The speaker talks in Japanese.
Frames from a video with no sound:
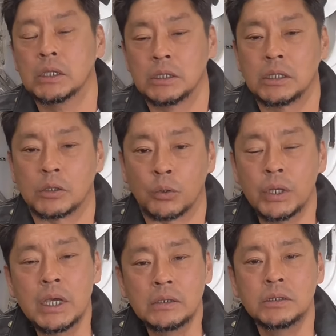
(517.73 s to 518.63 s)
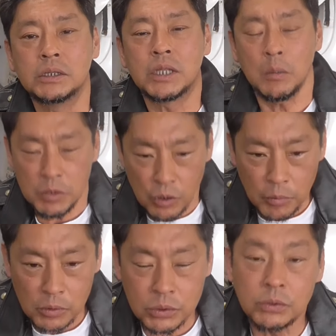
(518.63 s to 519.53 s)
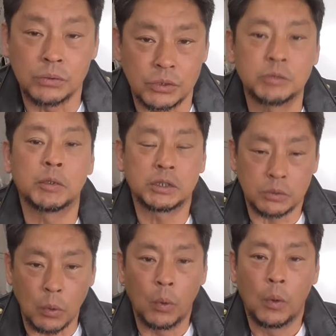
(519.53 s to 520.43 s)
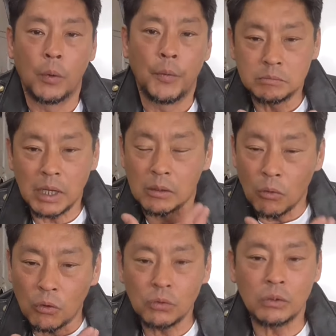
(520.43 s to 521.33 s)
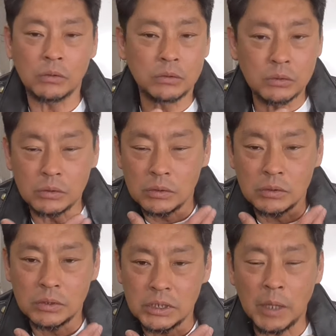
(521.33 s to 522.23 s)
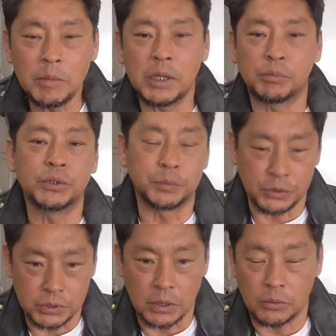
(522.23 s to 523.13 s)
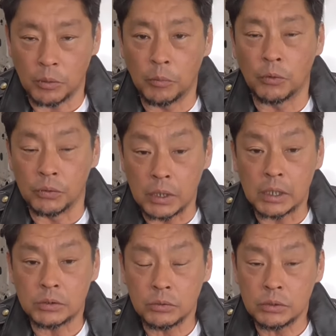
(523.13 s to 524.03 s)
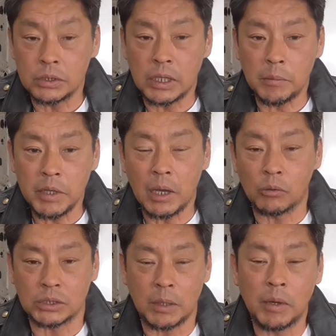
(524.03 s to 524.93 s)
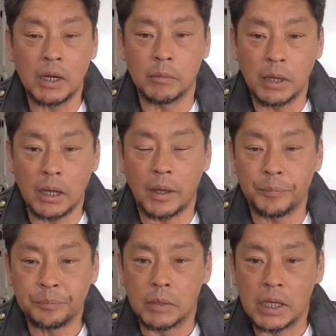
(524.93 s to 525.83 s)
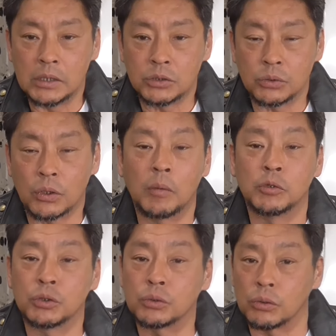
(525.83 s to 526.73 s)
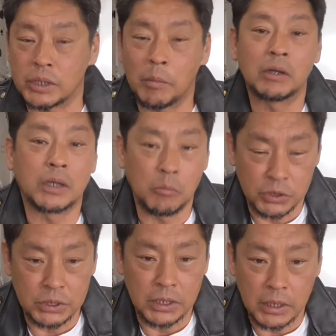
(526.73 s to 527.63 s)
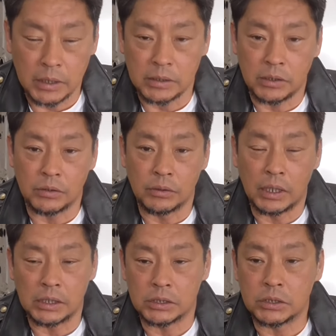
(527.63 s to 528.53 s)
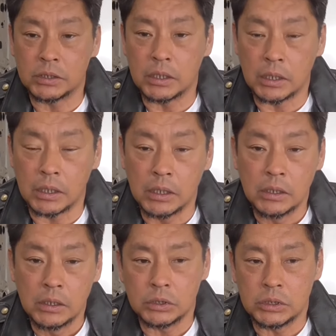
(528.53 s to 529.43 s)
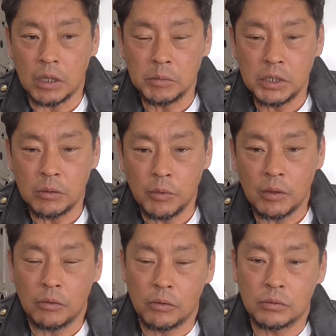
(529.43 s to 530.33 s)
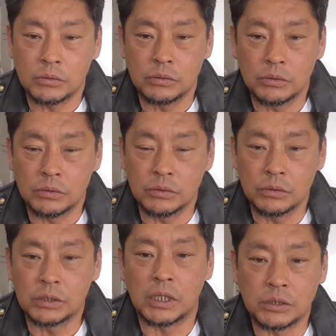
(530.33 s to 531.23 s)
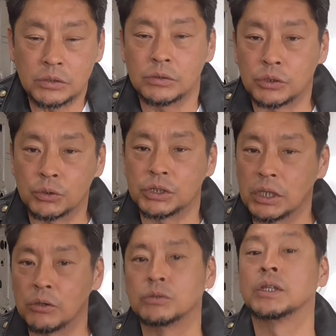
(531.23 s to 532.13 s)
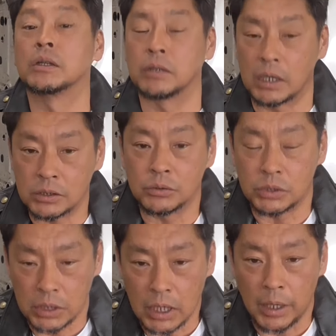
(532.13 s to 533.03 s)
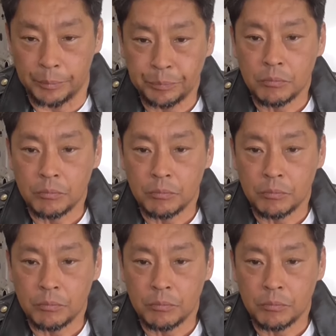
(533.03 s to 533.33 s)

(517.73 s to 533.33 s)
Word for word: なんでとりあえず痛み止めをちょっと打ちますとまあここの痛みでプルプルしてると思うんでその痛みが治まれば、まあ、炎症とかもちょっと治まるかもしれないっていう話で痛み止めを打ってすぐ調子が良くなるからそしたら